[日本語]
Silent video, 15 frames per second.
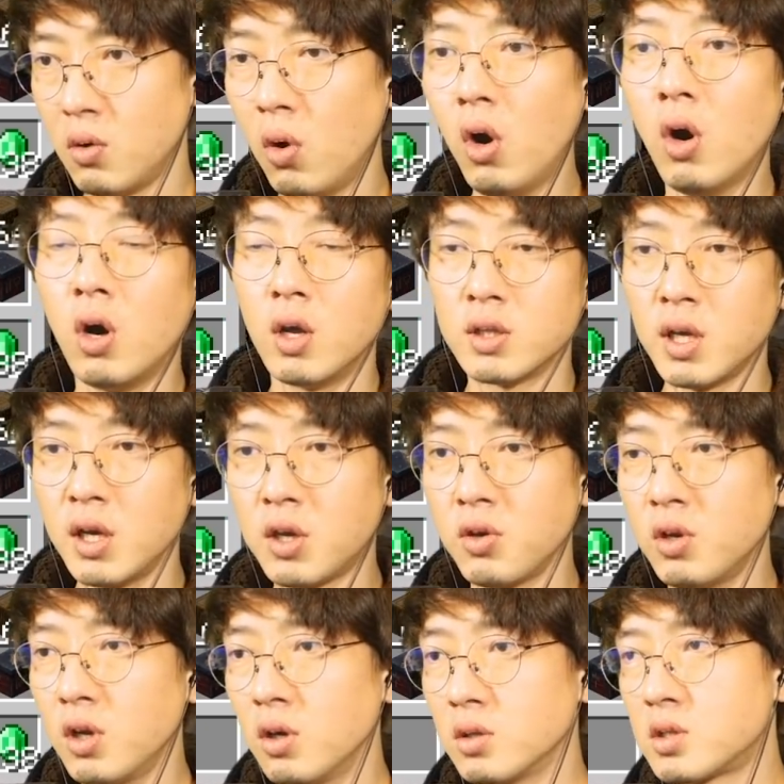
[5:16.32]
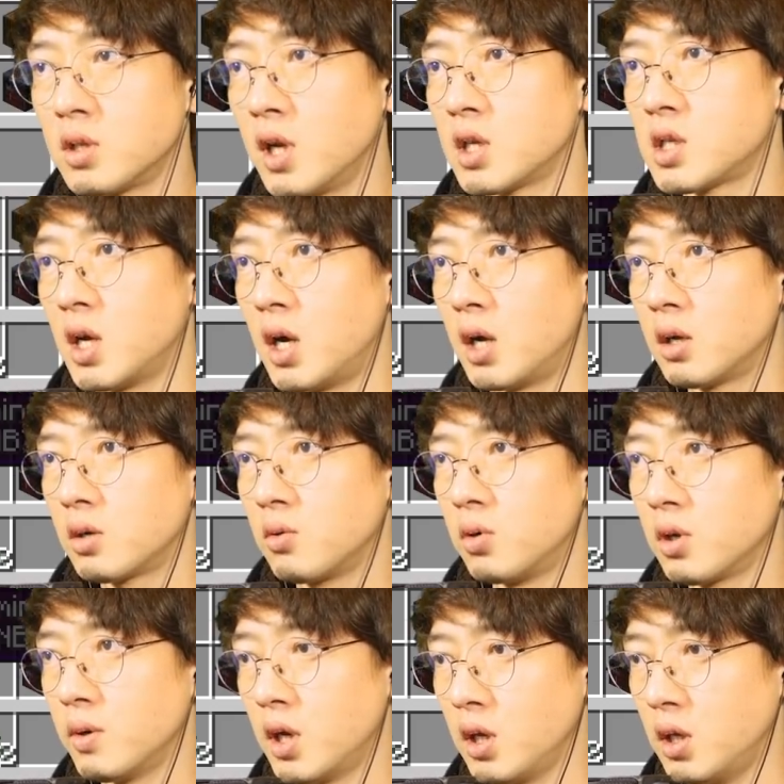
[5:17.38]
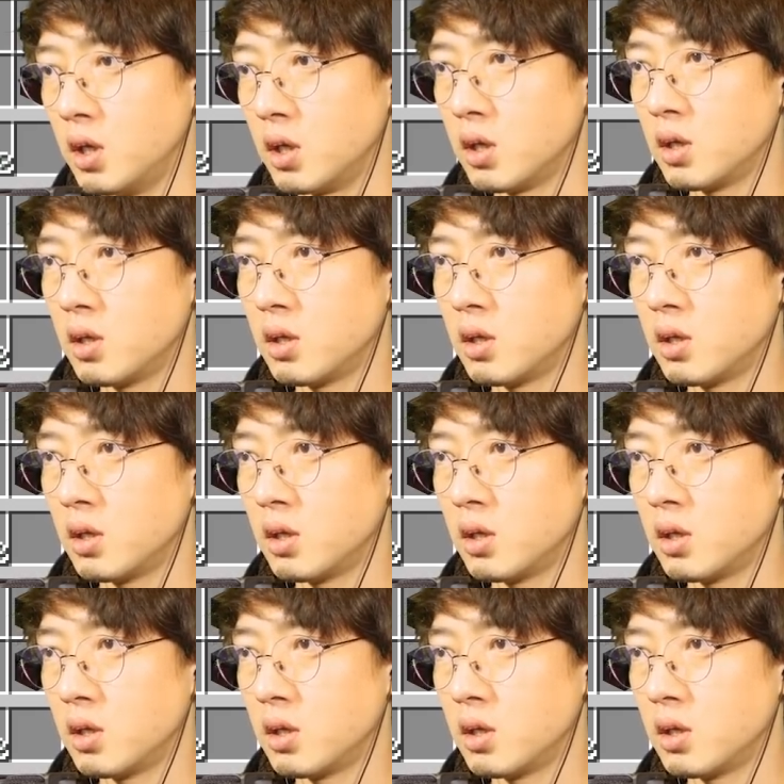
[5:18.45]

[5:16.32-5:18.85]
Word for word: おお、耐久2のツルハシだ。これはいい。